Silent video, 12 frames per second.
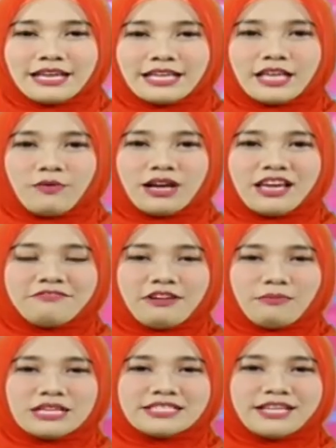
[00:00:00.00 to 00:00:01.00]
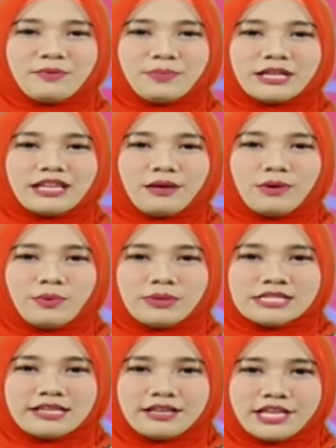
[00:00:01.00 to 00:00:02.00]
Kita awali informasi yang pertama,
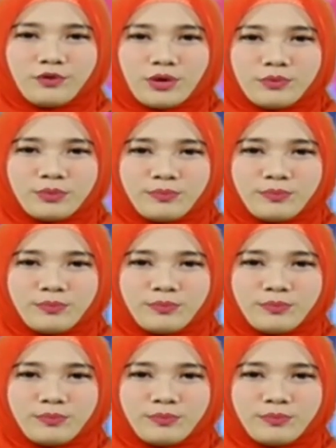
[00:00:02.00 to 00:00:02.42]
pemirsa Dewan